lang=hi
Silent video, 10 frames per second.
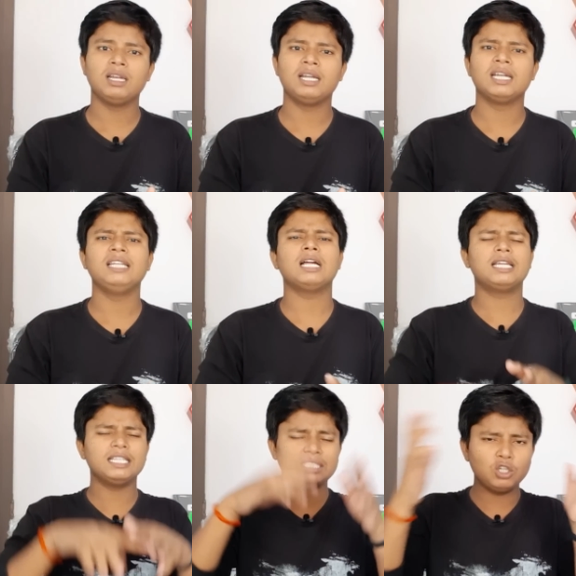के रिलेटेड या
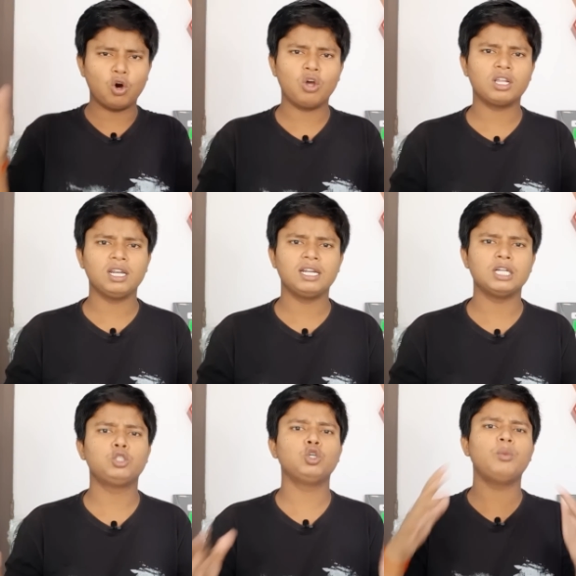किसी और के
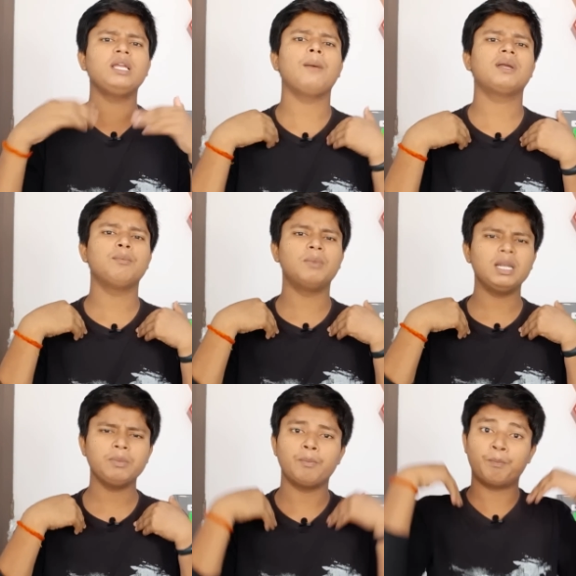रिलेटेड जो भी आपके
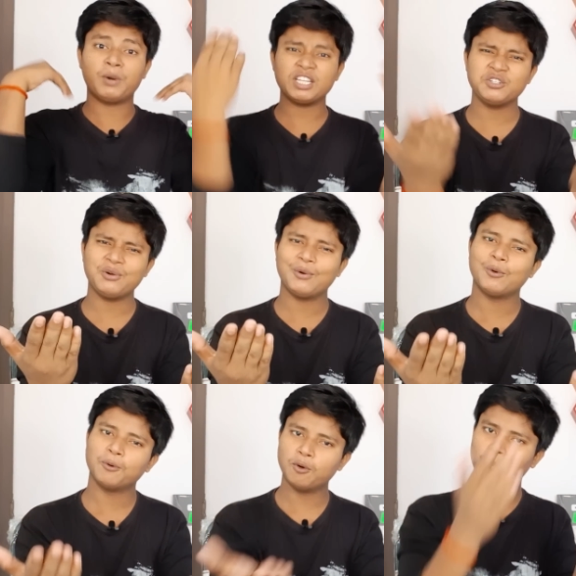मन में प्रश्न
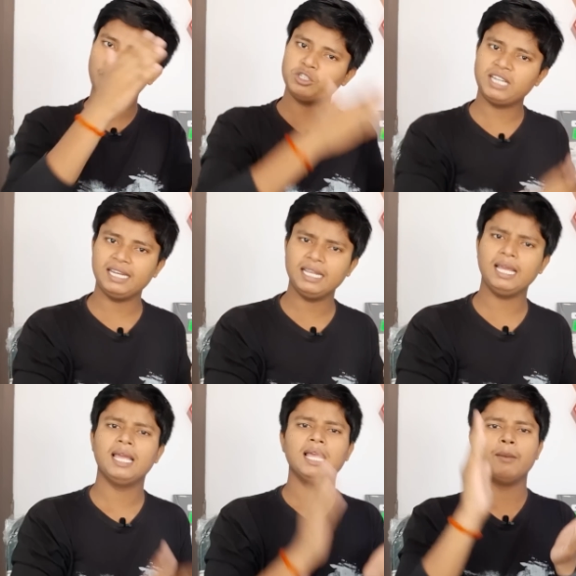हो वो पूछ
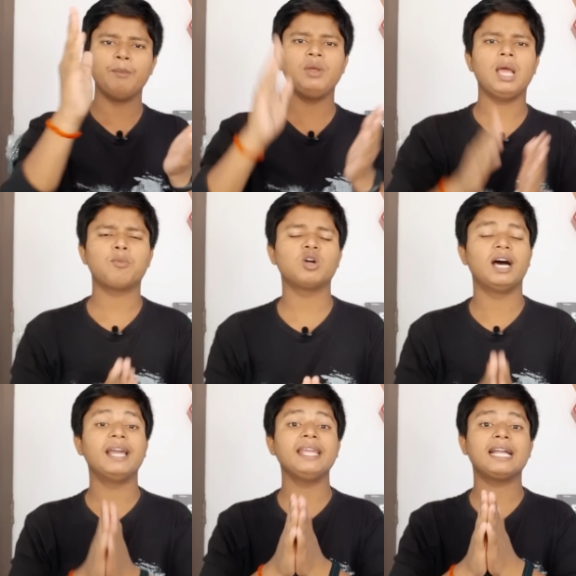डालिए मैं आपको
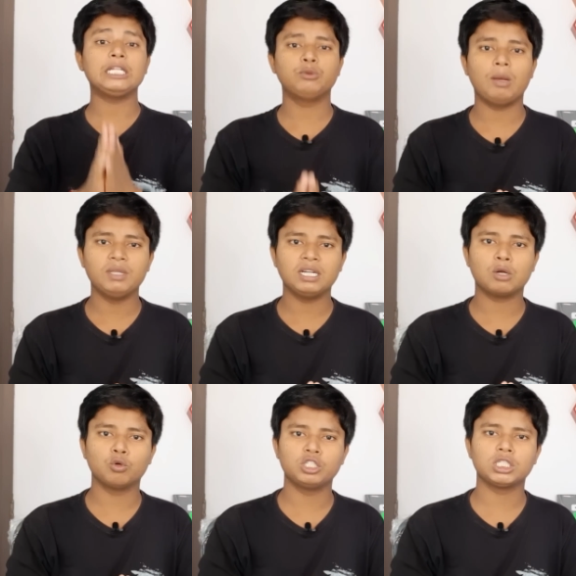हर एक का जवाब देने
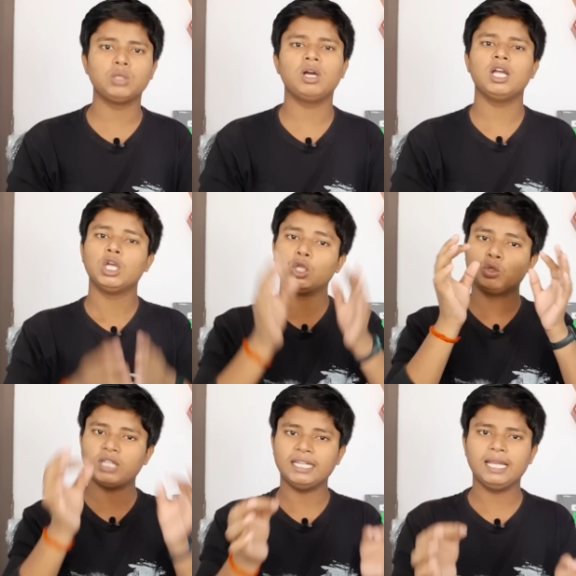का कोशिश करूंगा
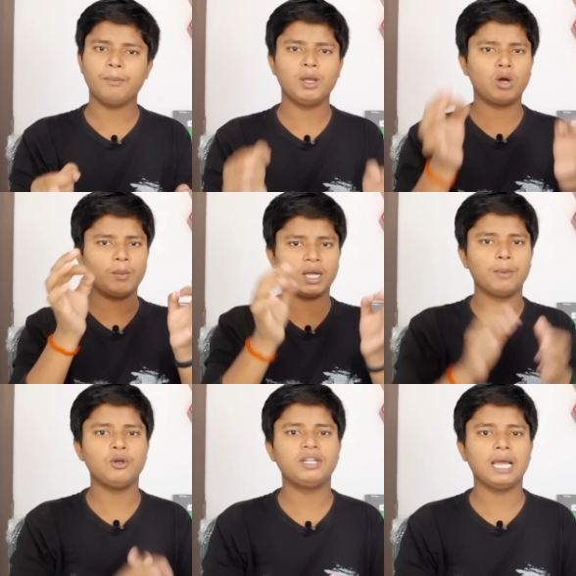तो जाइए मैं वहां पर
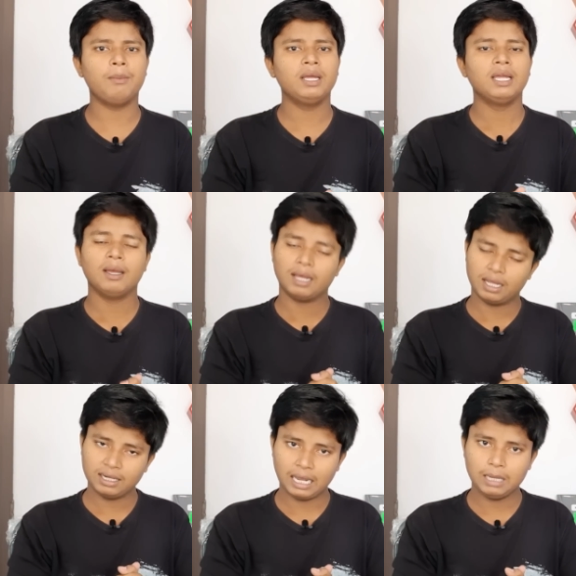कम्युनिटी टैब
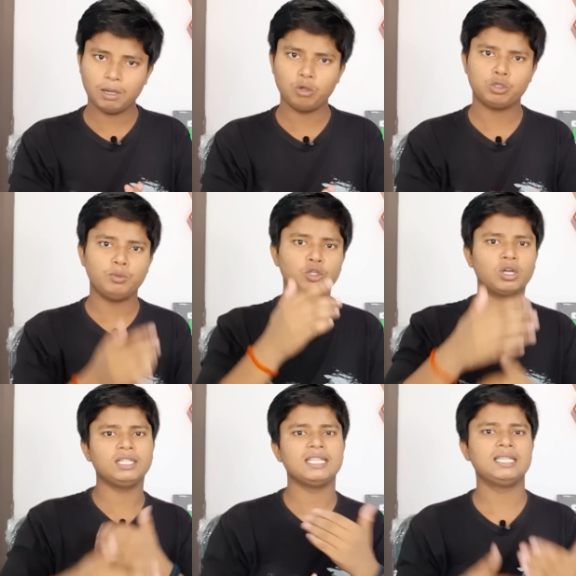डालने वाला हूँ इस
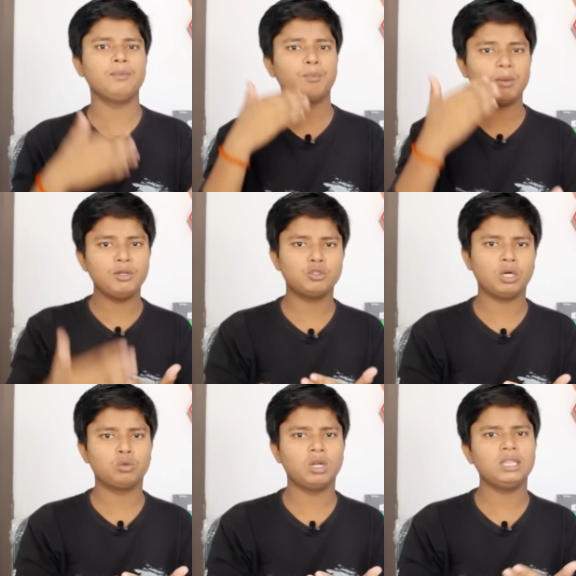वीडियो के जैसे ही पब्लिश
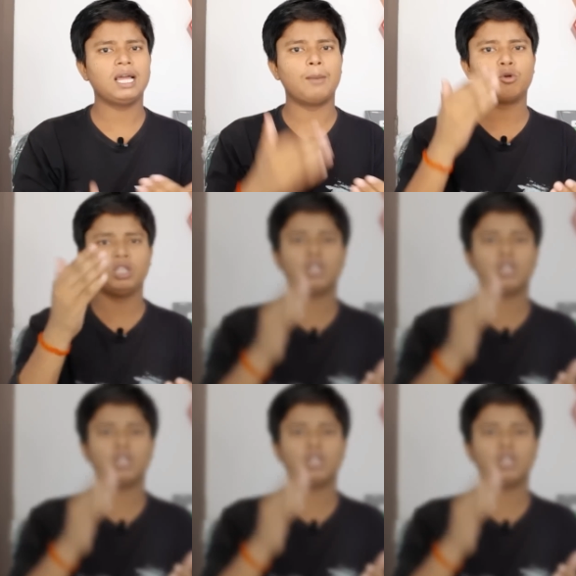होगा तुरंत आपको